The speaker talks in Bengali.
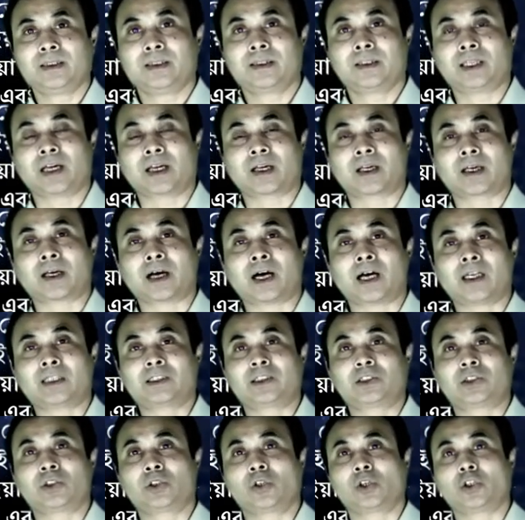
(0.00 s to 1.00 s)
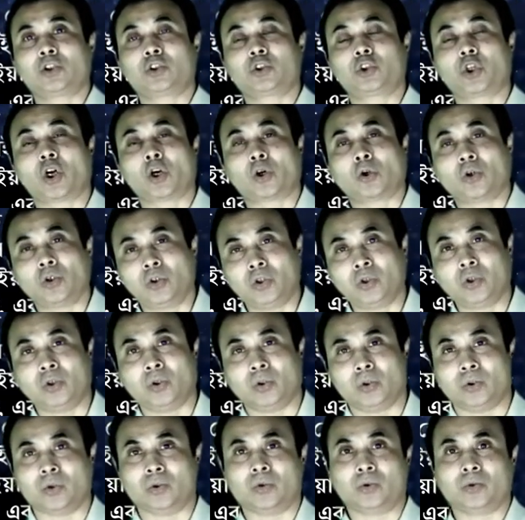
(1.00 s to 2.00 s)
তার কাজ ছিল জঘন্য
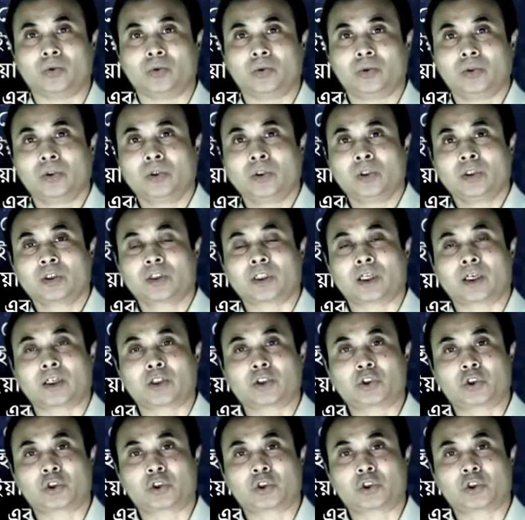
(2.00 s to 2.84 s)
তার